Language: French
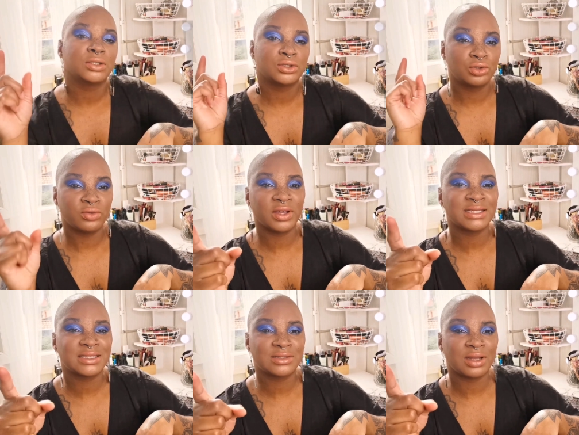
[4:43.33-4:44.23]
je vais
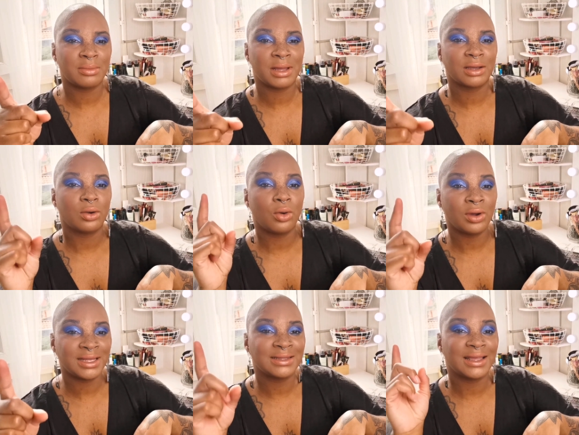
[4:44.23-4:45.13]
rester sur la marque
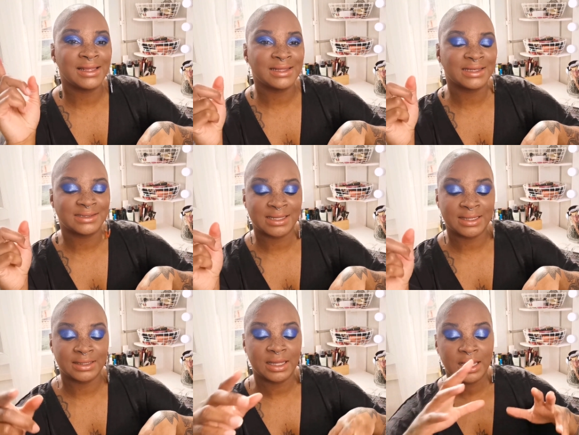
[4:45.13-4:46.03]
Olen
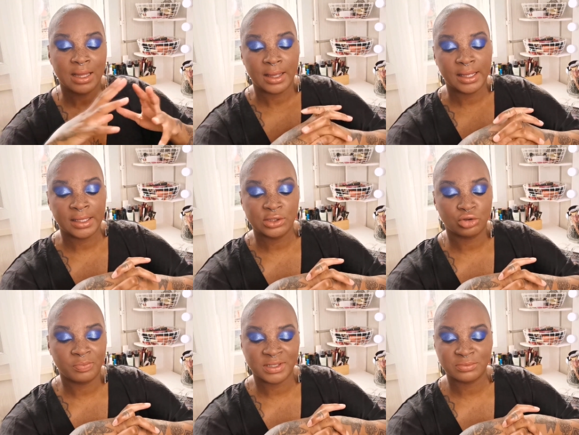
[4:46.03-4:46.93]
Henriksen et
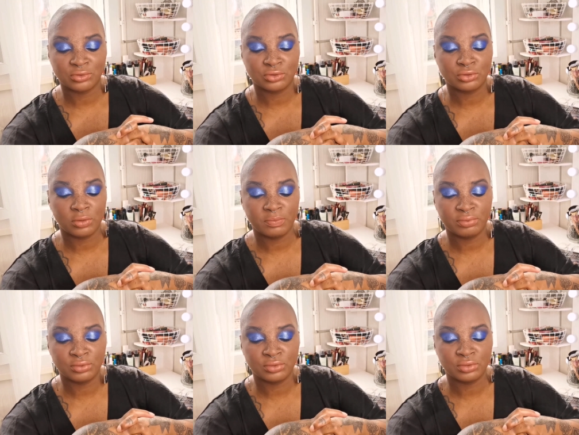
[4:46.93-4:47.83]
je passe mon tour
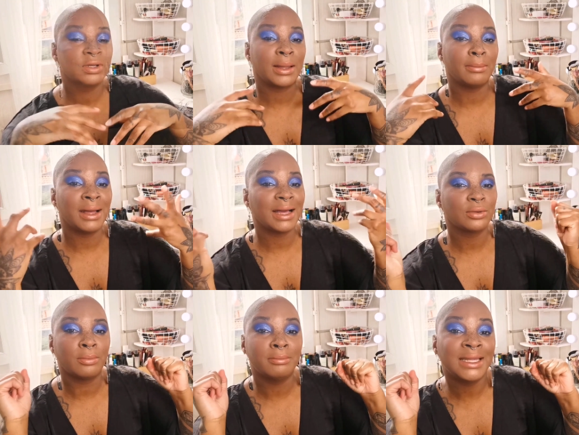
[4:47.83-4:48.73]
pour la
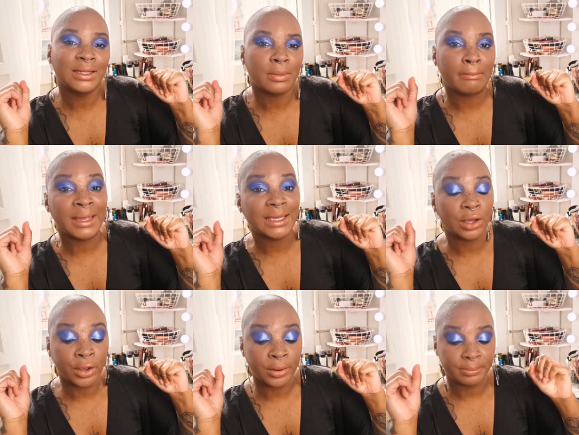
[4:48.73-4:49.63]
marque Milk
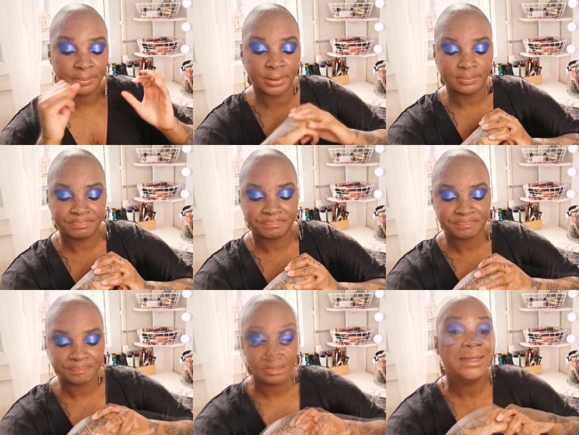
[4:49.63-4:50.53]
Makeup.
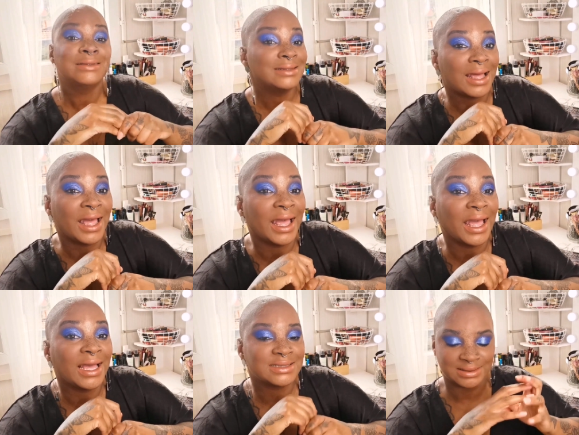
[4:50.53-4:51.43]

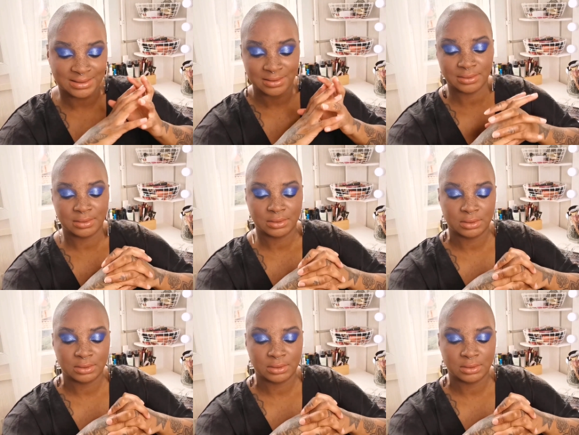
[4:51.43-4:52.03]
Next